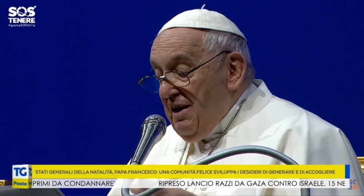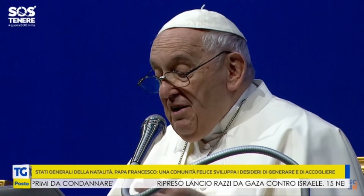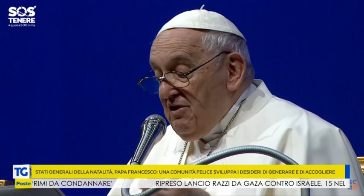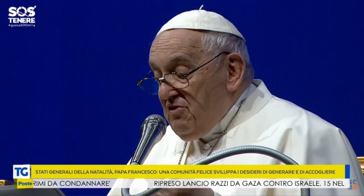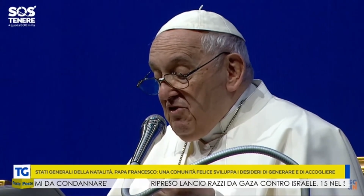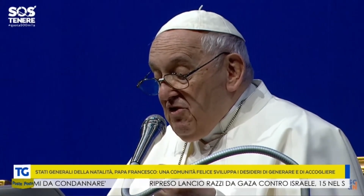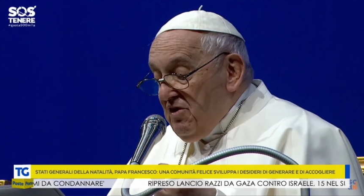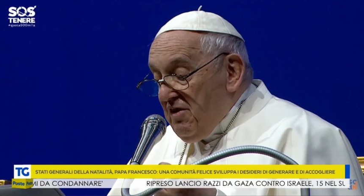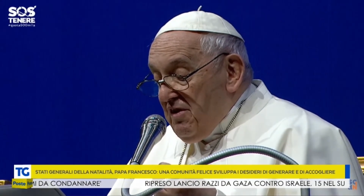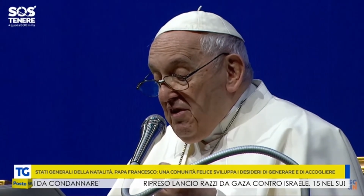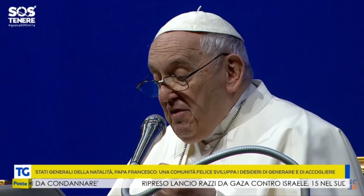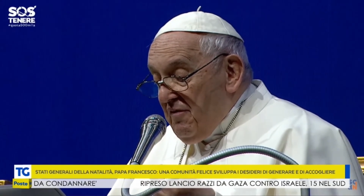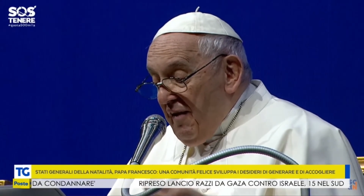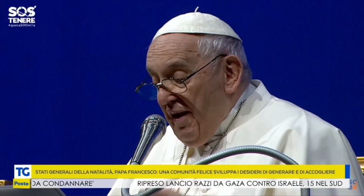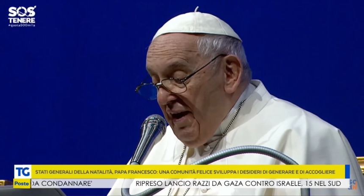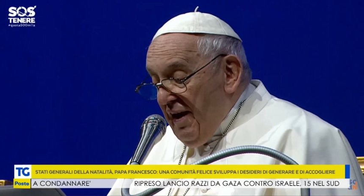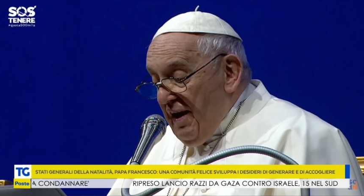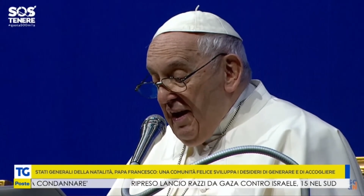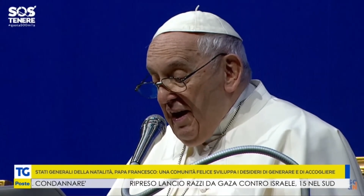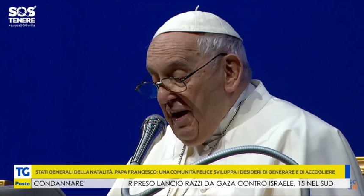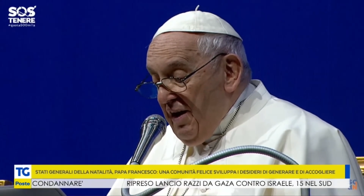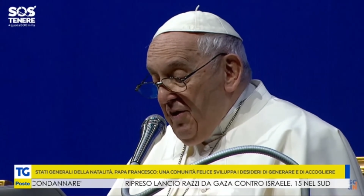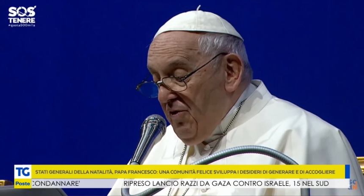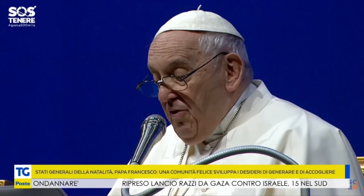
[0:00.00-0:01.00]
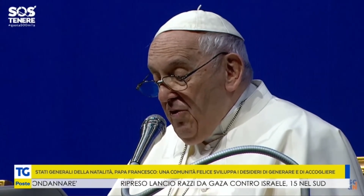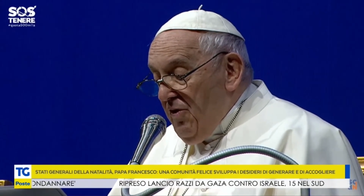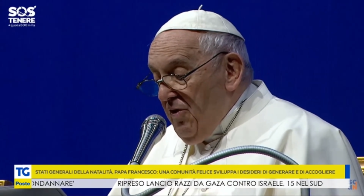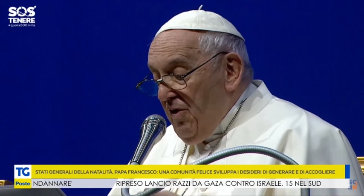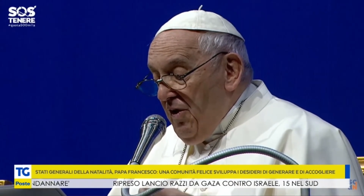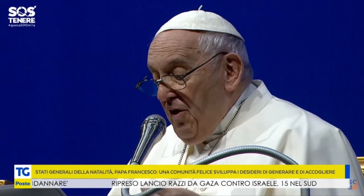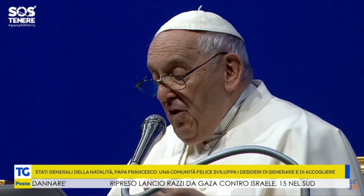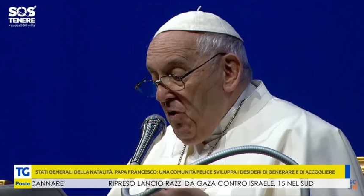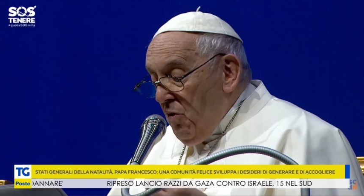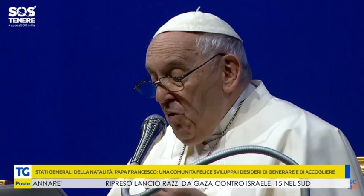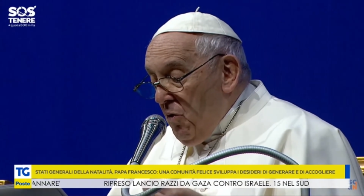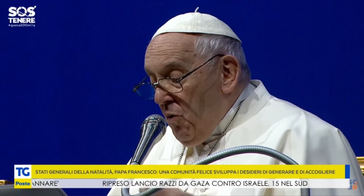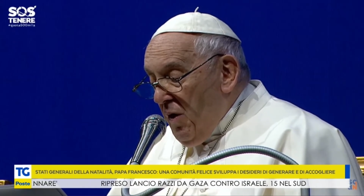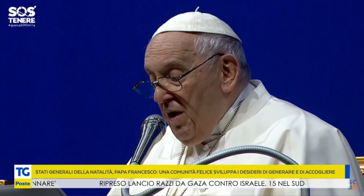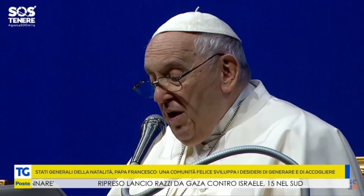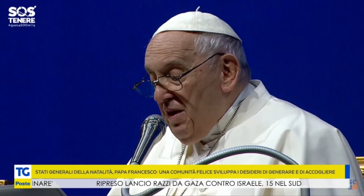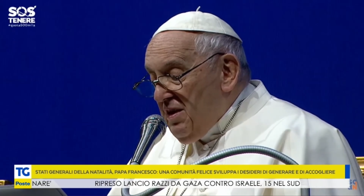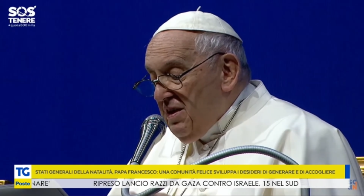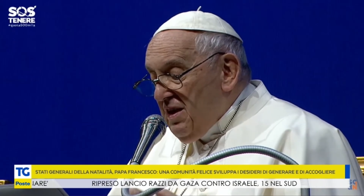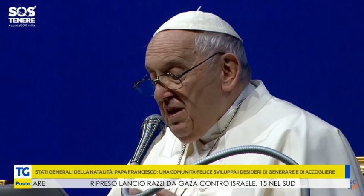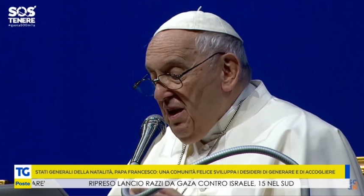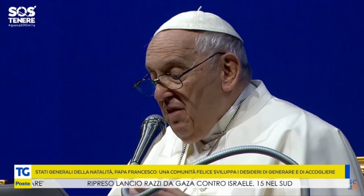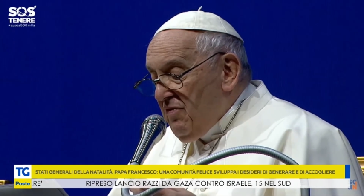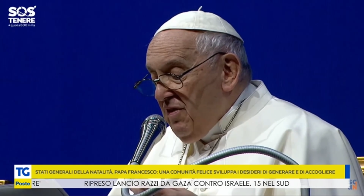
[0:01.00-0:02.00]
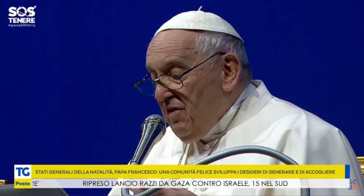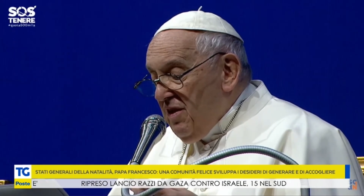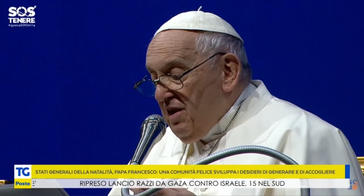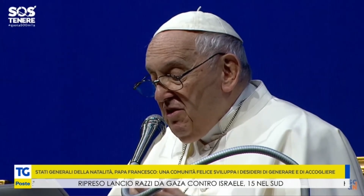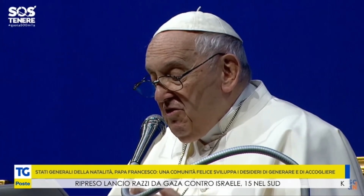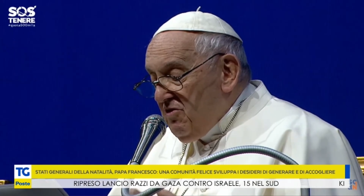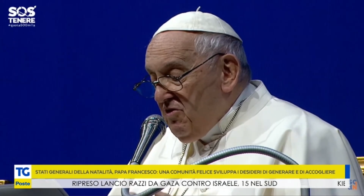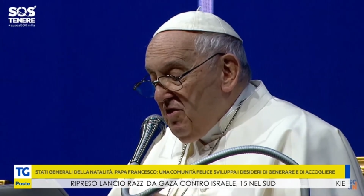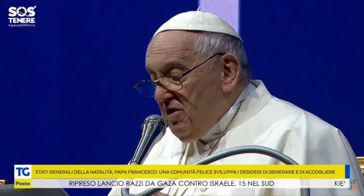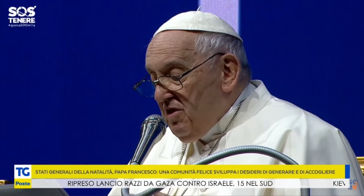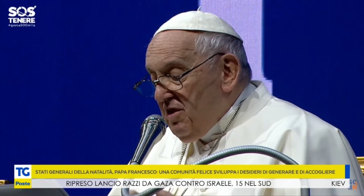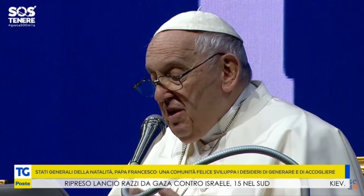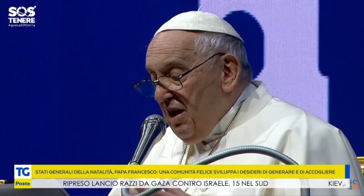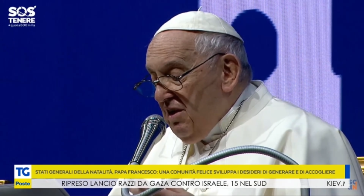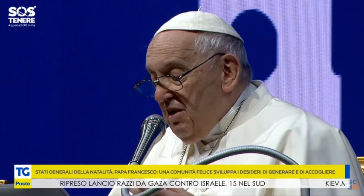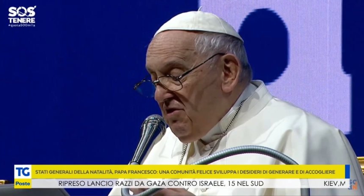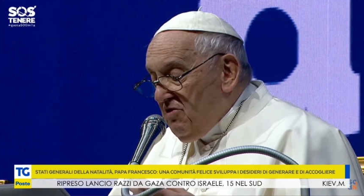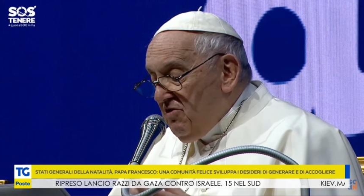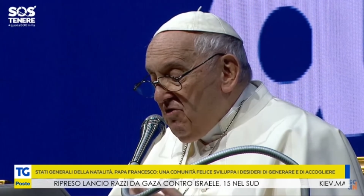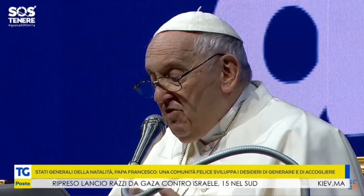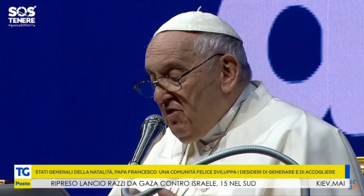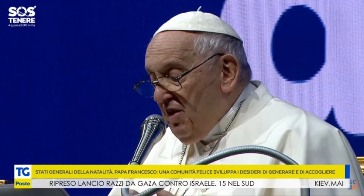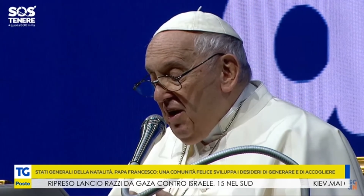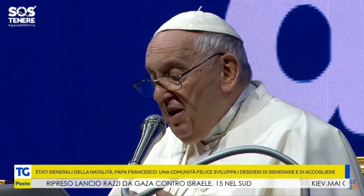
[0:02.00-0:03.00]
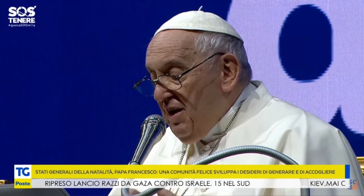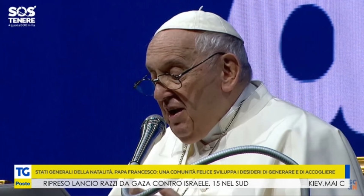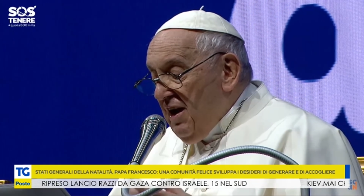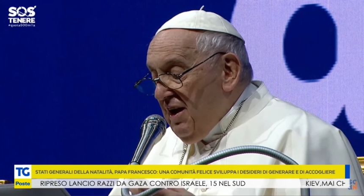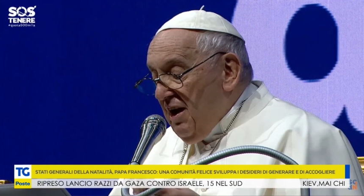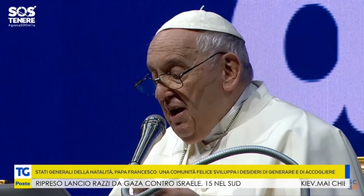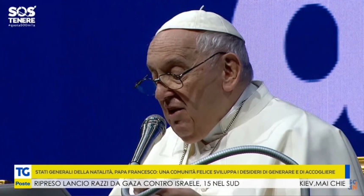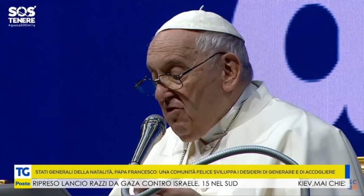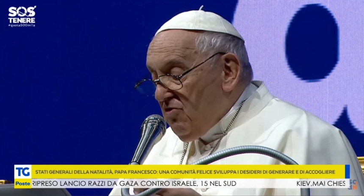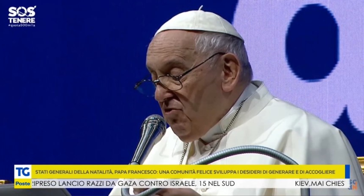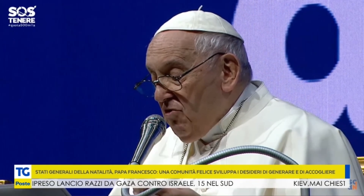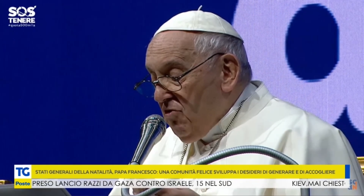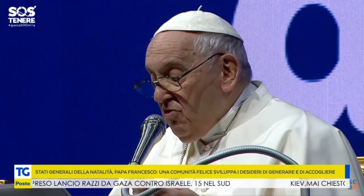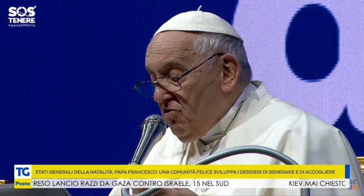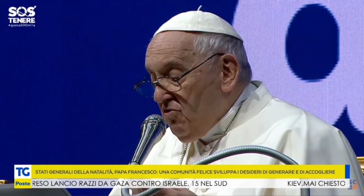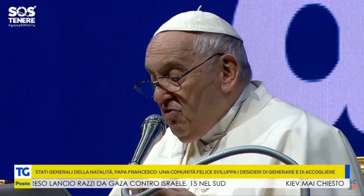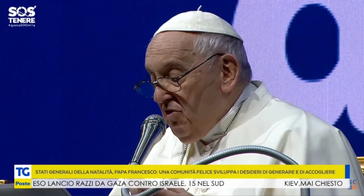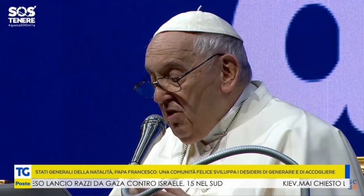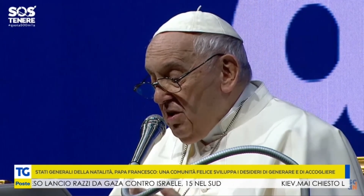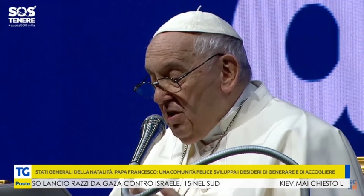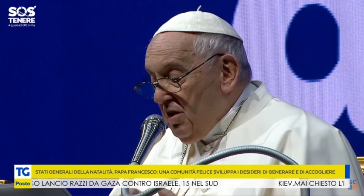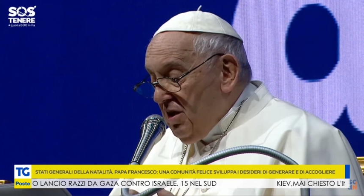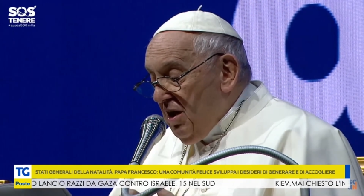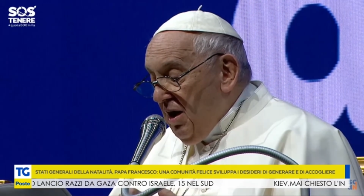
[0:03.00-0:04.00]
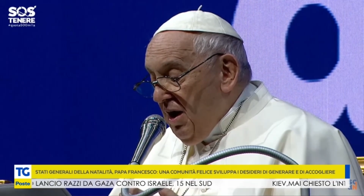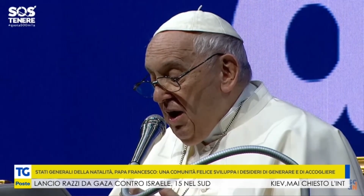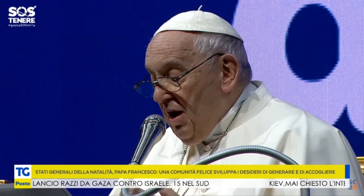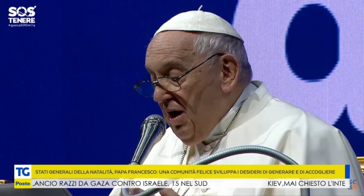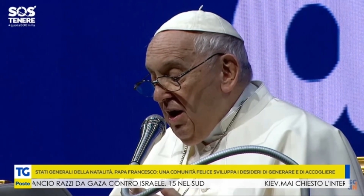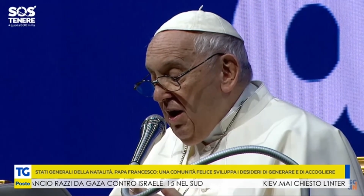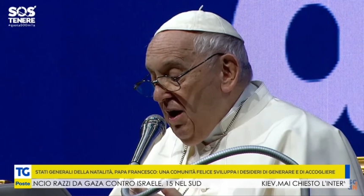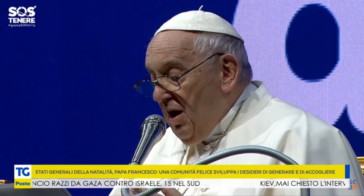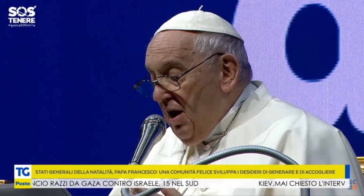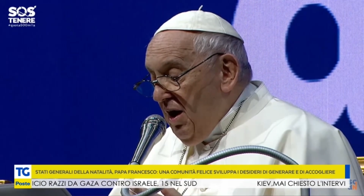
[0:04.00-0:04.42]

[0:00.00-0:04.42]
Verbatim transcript: ci rivelano quanta felicità c'è nella società.